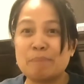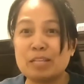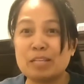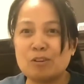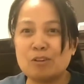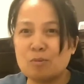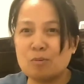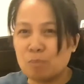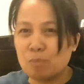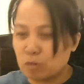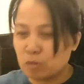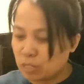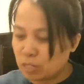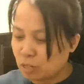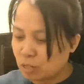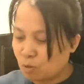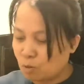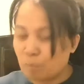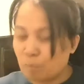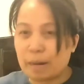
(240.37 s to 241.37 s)
ko yung
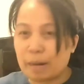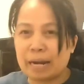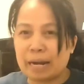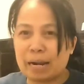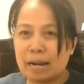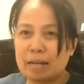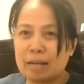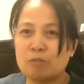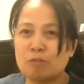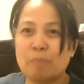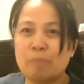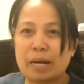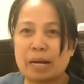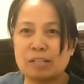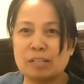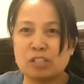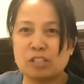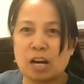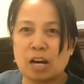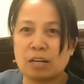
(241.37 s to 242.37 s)
boses ko para ano,
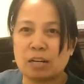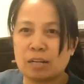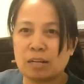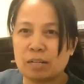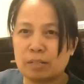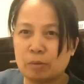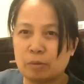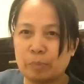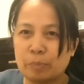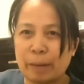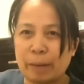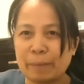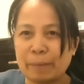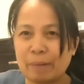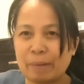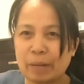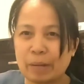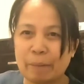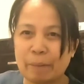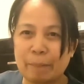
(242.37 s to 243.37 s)
parang chunk. Yung meow,
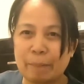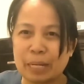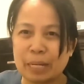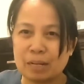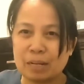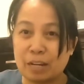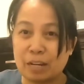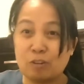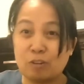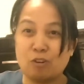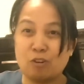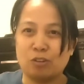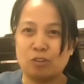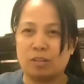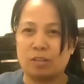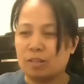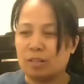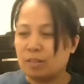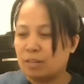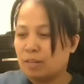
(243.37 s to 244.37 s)
meow, meow, meow, ganun.
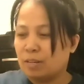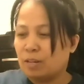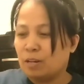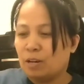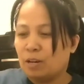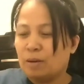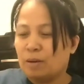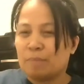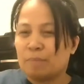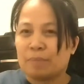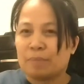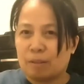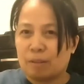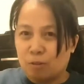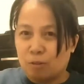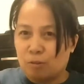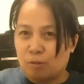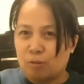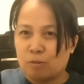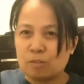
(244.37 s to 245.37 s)

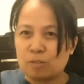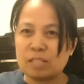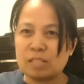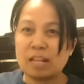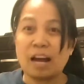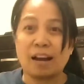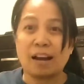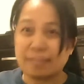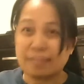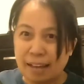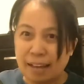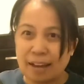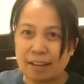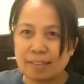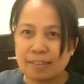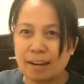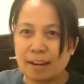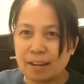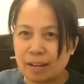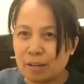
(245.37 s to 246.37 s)
Oo, nakakatanga
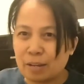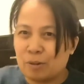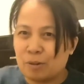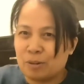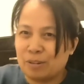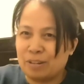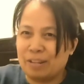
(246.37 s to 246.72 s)
talaga yun.